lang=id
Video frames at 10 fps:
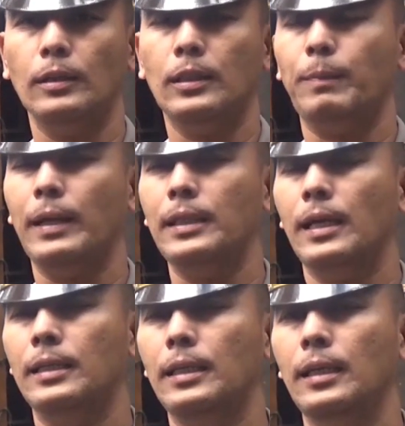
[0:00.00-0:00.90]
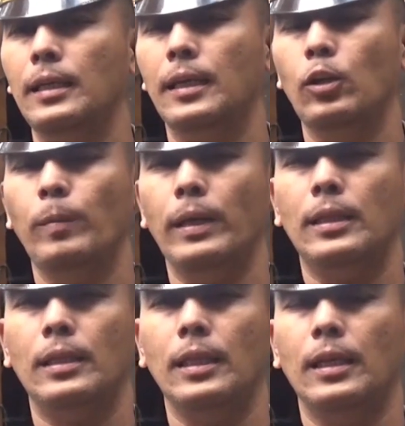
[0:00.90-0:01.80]
tepatnya di
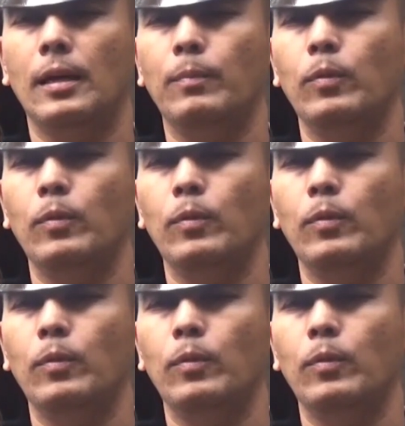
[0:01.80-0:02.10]
kilometer 36